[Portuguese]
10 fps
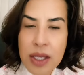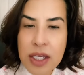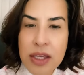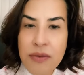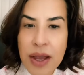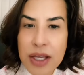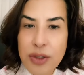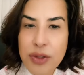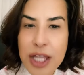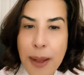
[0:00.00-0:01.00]
e que vai
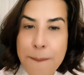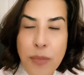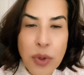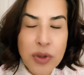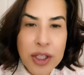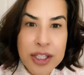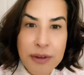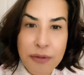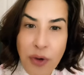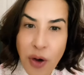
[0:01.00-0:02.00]
ajudar muito a ter
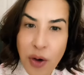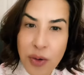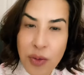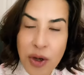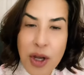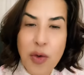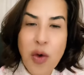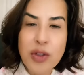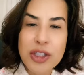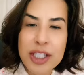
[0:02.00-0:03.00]
foco,
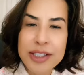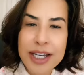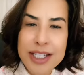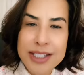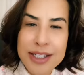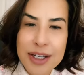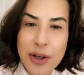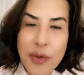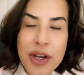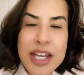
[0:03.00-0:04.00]

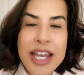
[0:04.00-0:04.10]
concentração,